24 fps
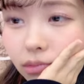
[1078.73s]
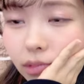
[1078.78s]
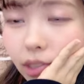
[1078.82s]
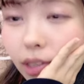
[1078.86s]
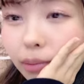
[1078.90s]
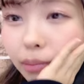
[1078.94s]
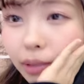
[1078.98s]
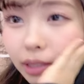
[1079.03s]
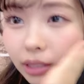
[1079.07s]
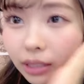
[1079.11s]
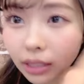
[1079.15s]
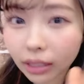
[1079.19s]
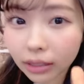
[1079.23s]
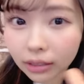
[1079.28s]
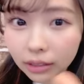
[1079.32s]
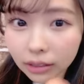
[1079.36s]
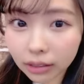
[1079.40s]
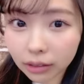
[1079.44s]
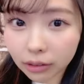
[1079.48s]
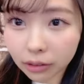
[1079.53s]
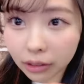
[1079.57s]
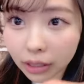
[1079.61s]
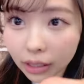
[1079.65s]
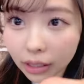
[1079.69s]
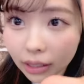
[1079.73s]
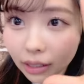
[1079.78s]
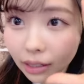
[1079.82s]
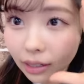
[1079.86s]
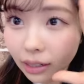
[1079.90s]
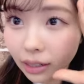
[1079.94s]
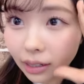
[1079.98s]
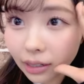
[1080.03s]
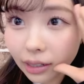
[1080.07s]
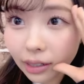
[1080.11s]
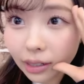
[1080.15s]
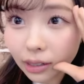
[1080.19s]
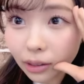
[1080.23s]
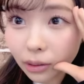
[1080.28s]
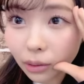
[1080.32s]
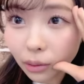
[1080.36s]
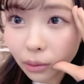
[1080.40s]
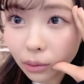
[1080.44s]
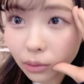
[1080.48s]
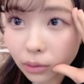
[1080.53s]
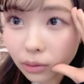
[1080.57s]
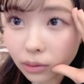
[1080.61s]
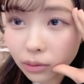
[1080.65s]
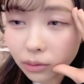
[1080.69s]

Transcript: 山ちゃんおにぎりありがとう